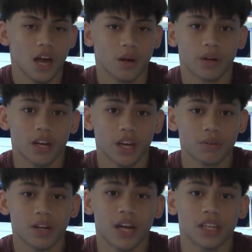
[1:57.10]
Uh, huwag
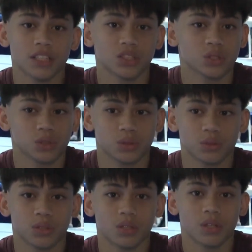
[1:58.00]
kayong laging
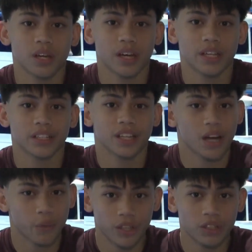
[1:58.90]
susuko and
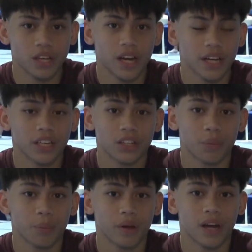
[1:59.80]
gawan nyo lagi
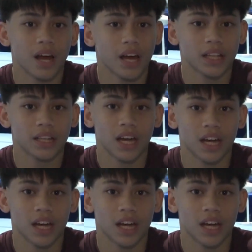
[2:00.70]
ng paraan